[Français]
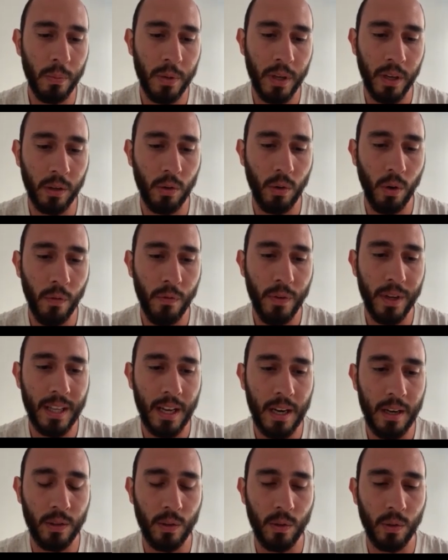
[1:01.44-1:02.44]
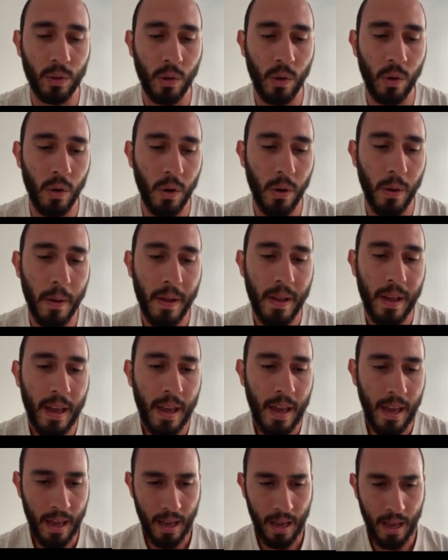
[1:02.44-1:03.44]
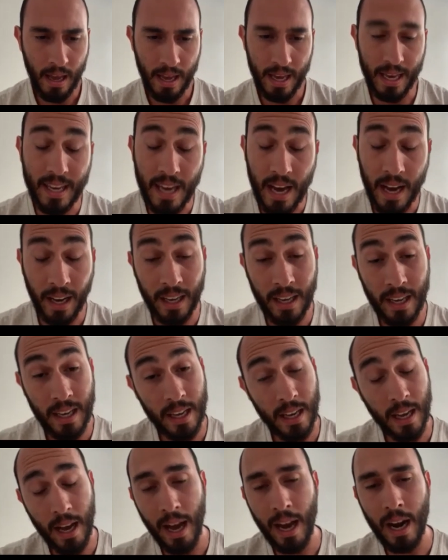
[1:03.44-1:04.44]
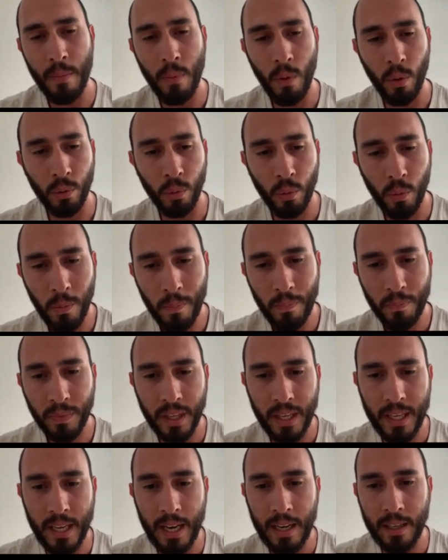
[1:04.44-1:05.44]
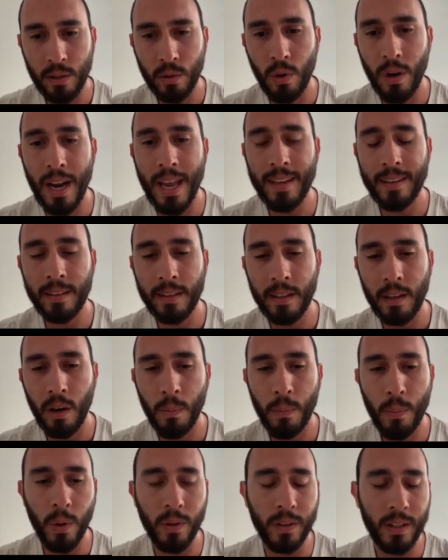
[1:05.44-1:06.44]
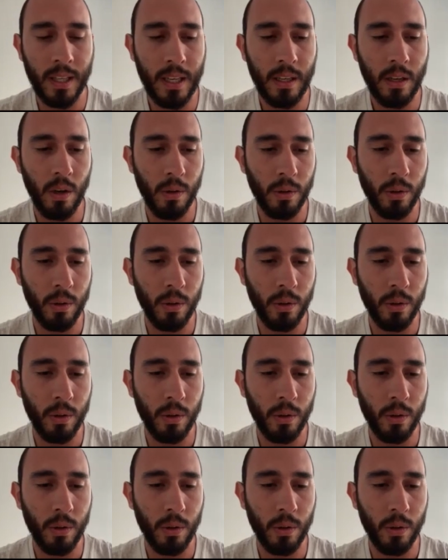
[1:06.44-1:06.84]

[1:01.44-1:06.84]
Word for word: bien qu'en en fait, elle se sent euh, égarée à l'abandon et elle se laisse emporter euh,